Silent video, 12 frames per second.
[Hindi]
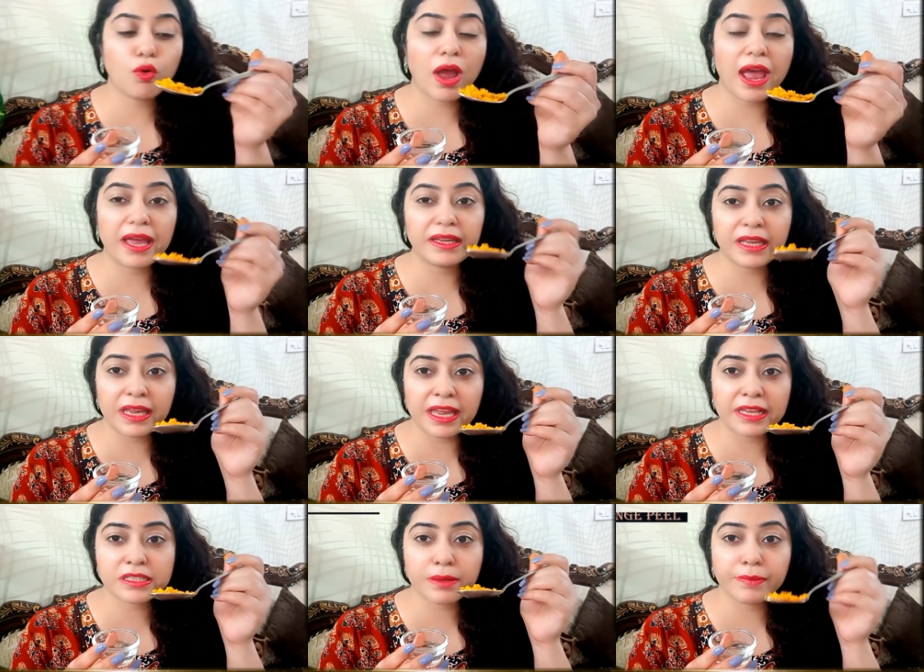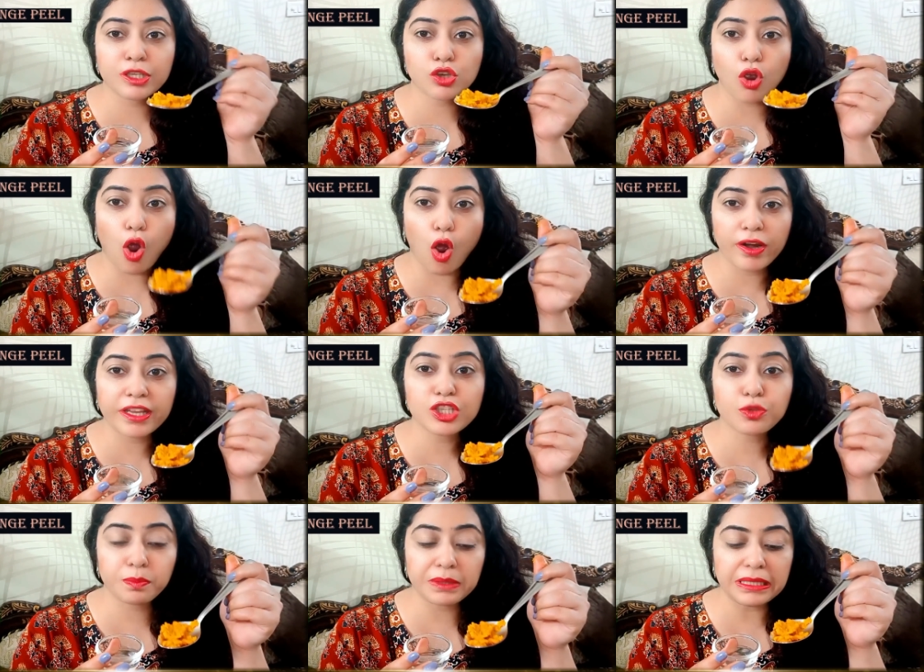वो है ये एक चम्मच
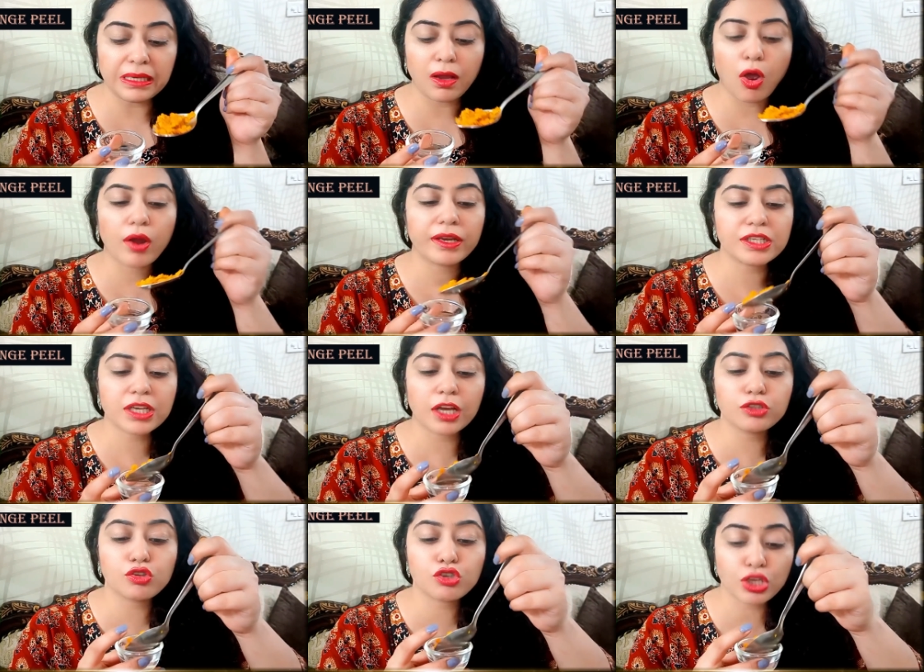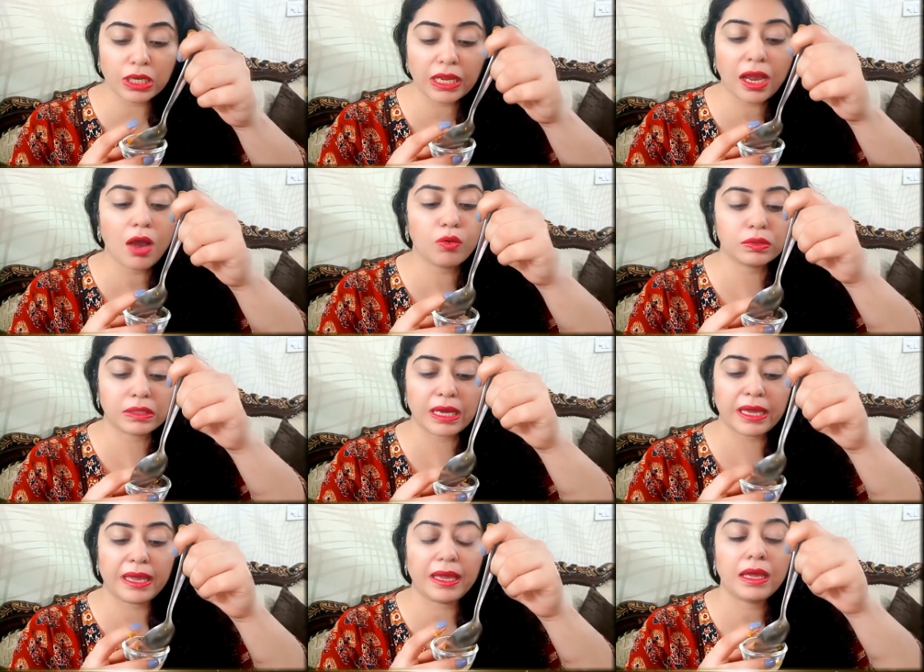ऑरेंज पील ऑरेंज का जो छिलका होता
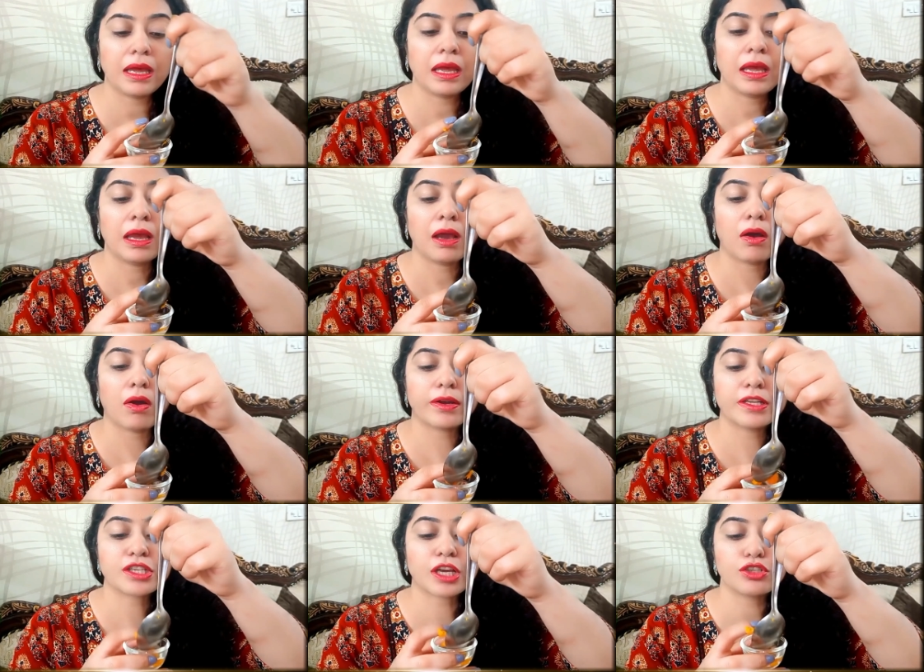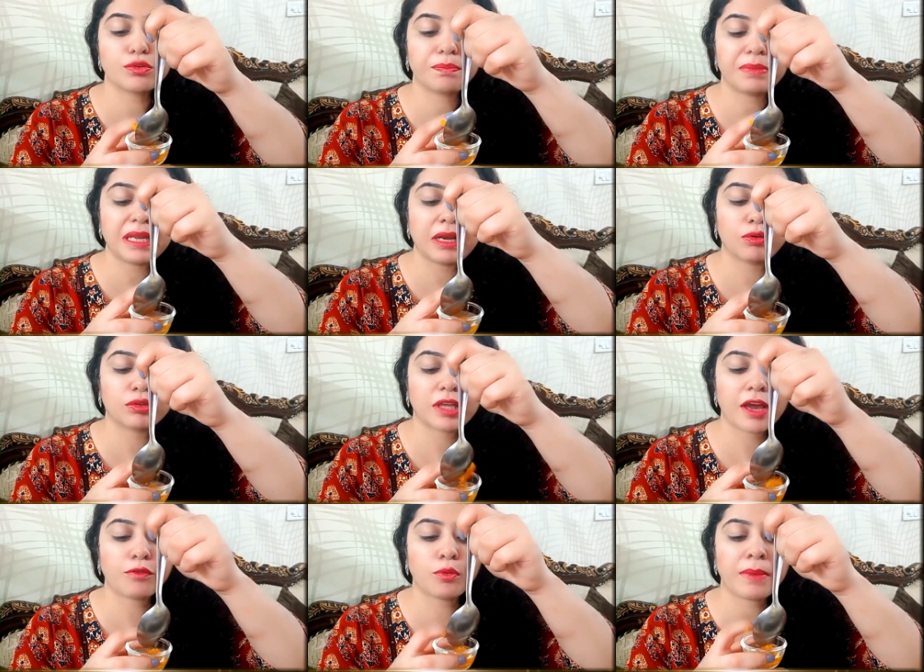है ऑरेंज का जो पील
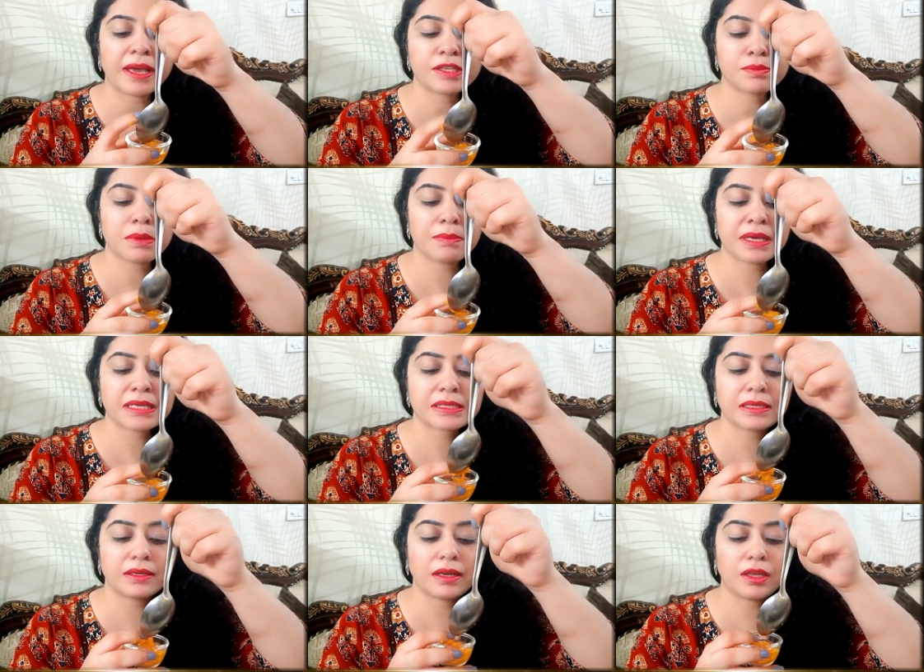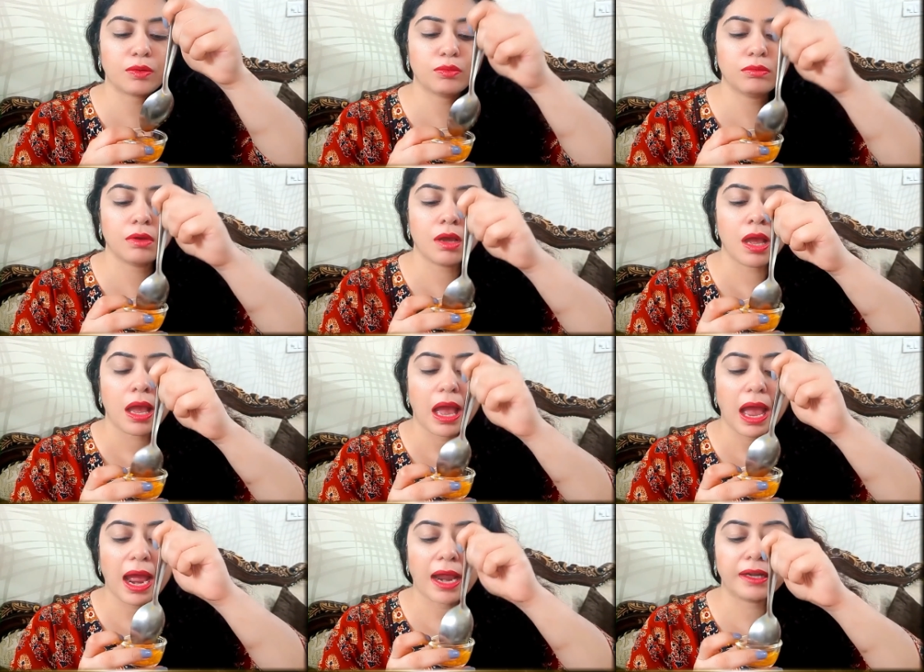होता है वो मैं इसमें मिक्स कर रही हूँ
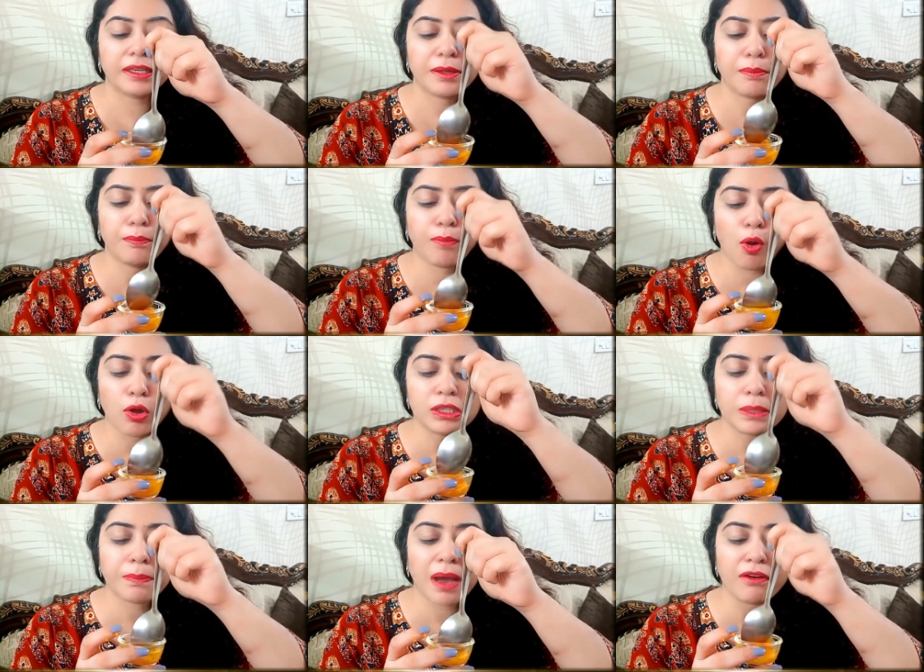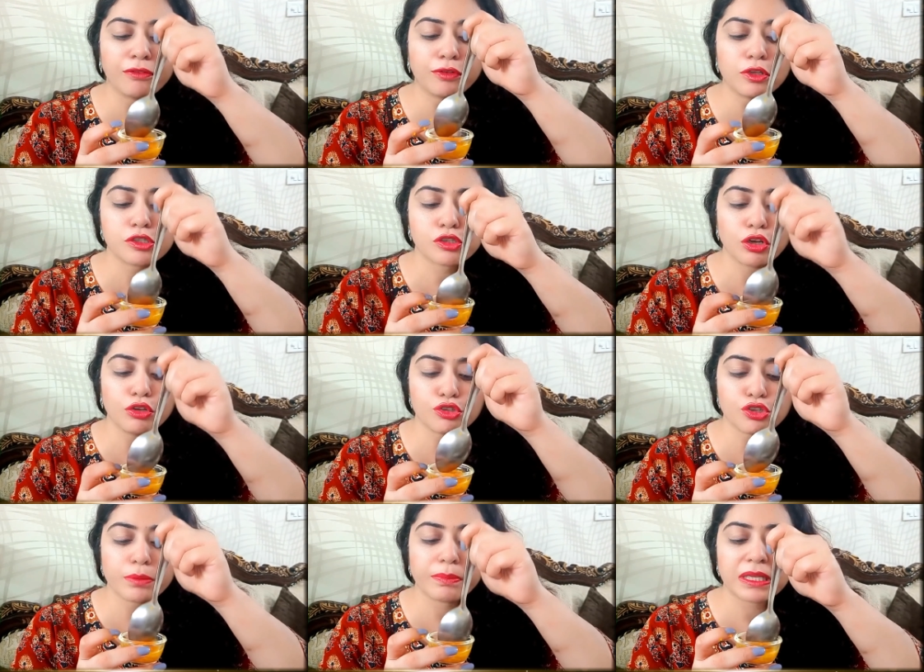एंड ये बहुत ही पावरफुल
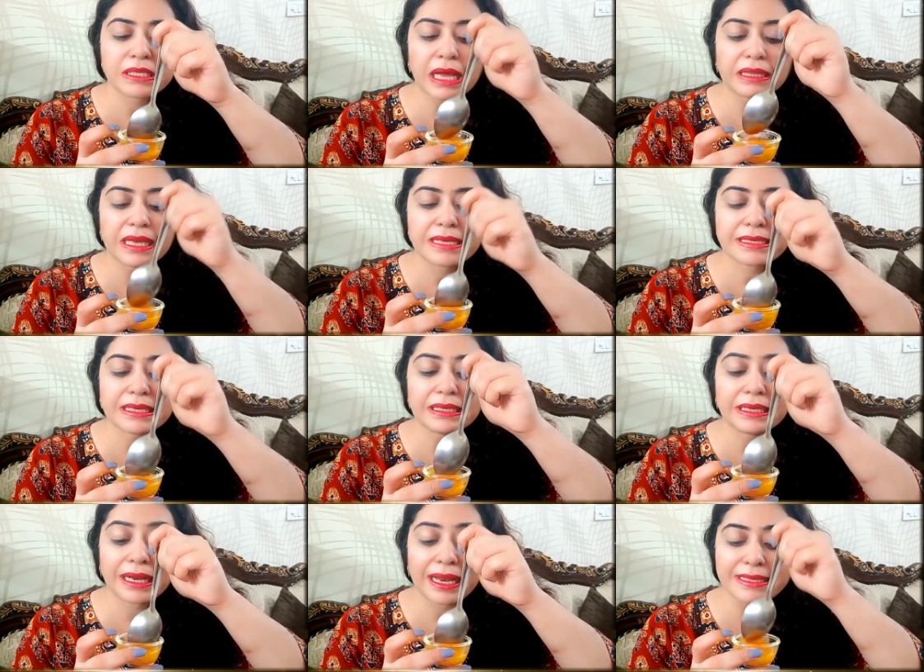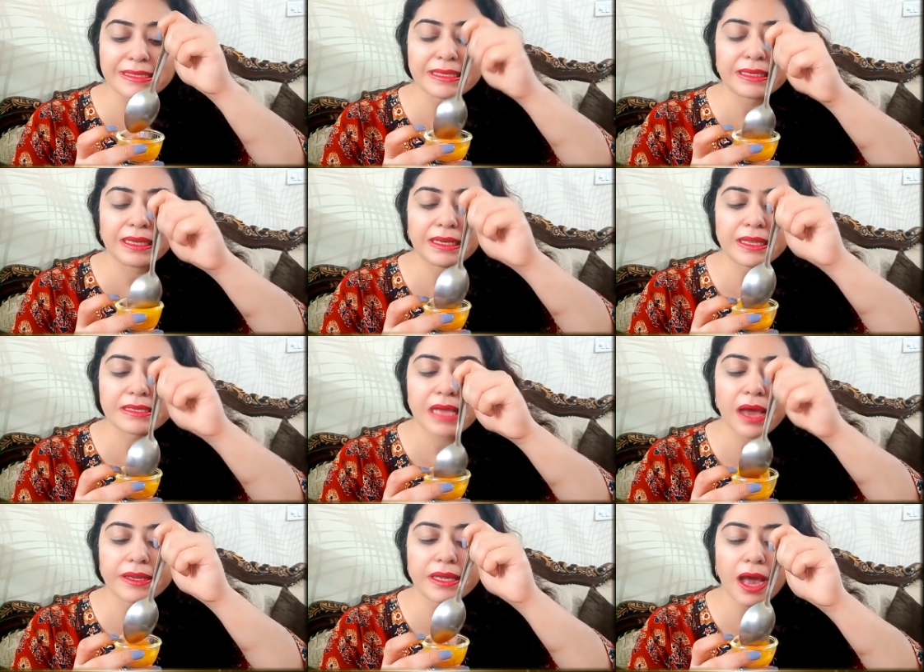सोल्यूशन बन जाता है स्किन क्लेंजिंग के लिए
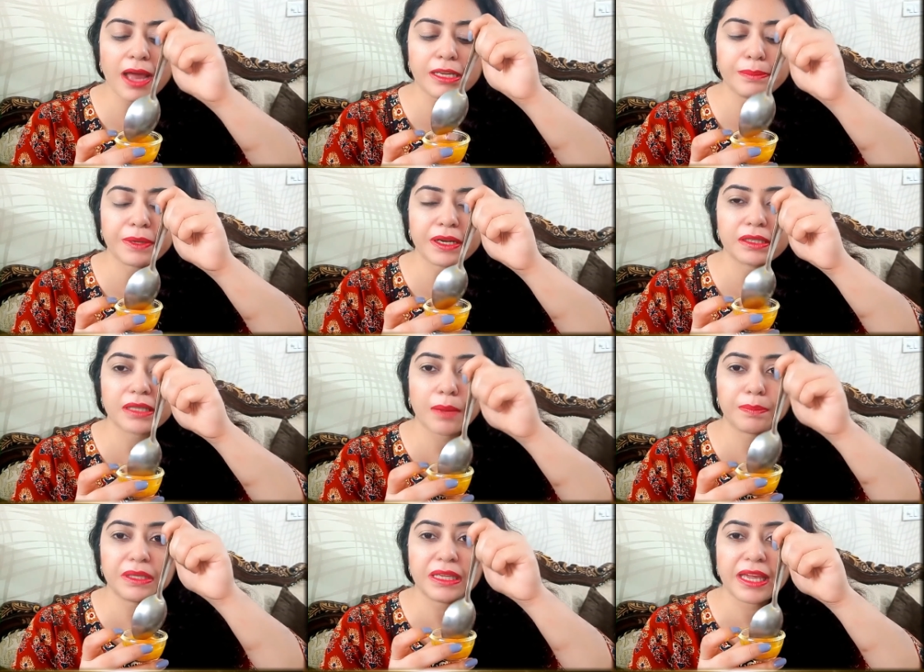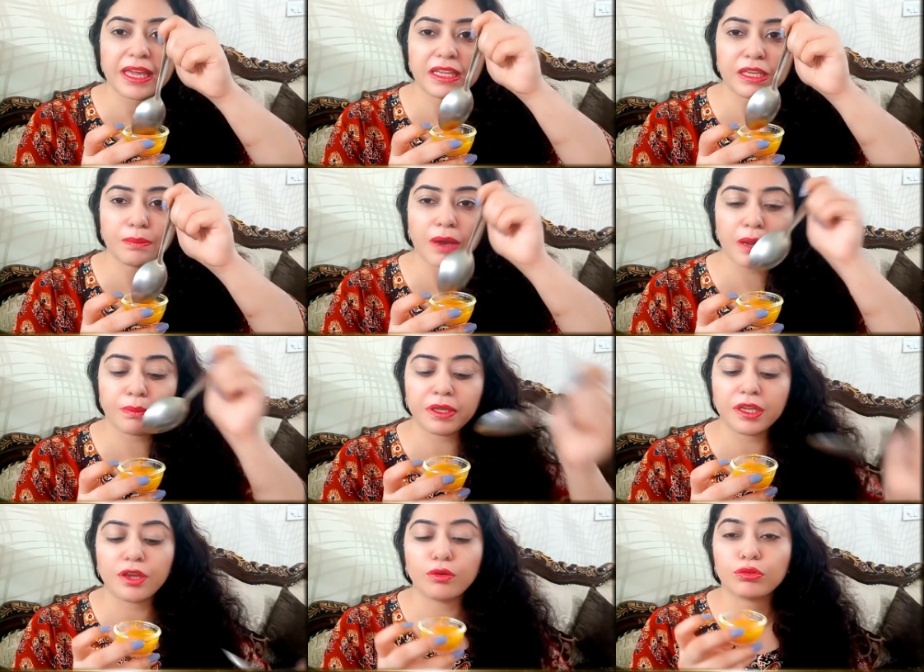सारी काली परत आपकी एक ही बार में
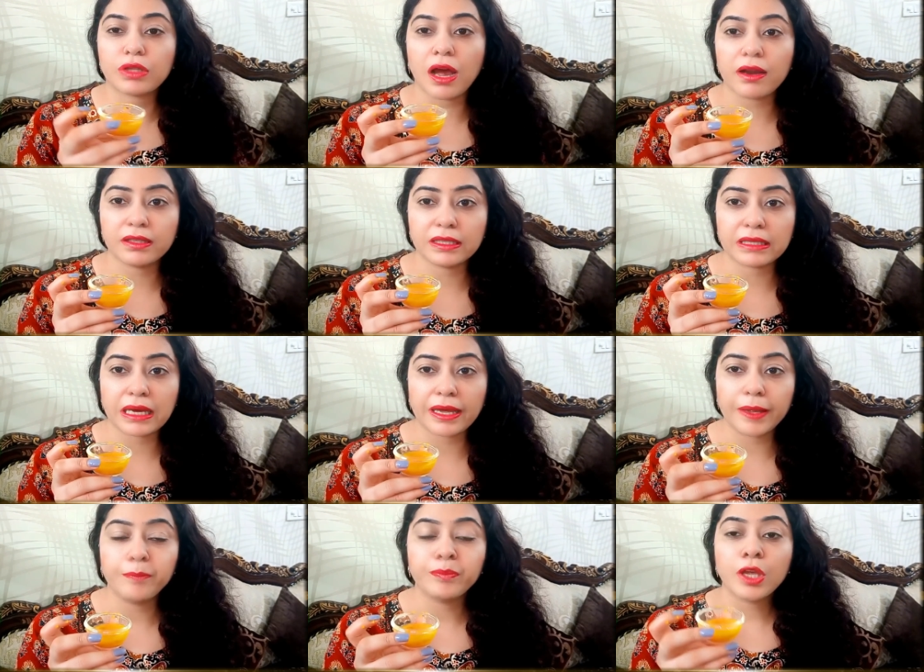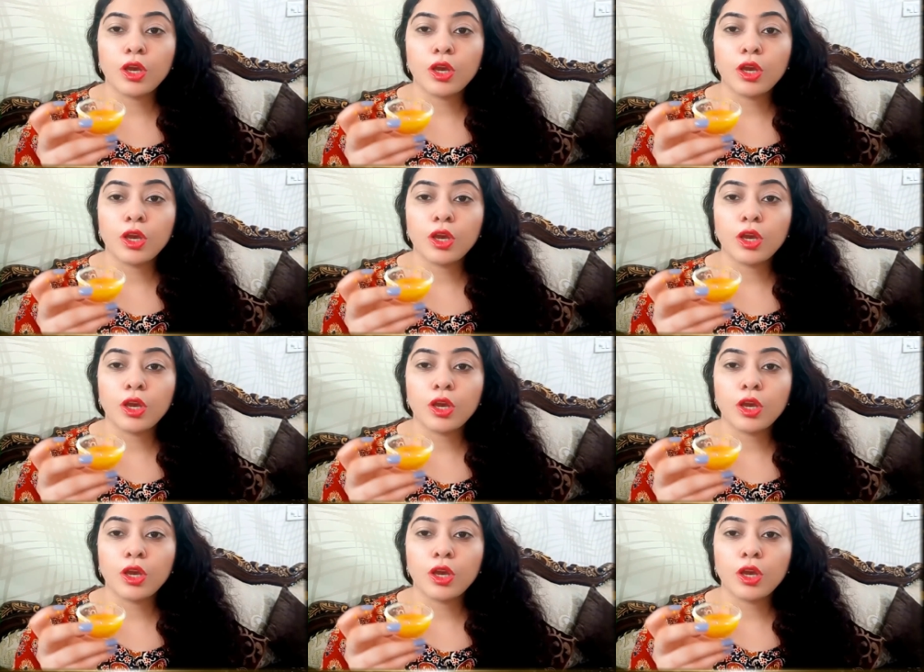ये उतार देता है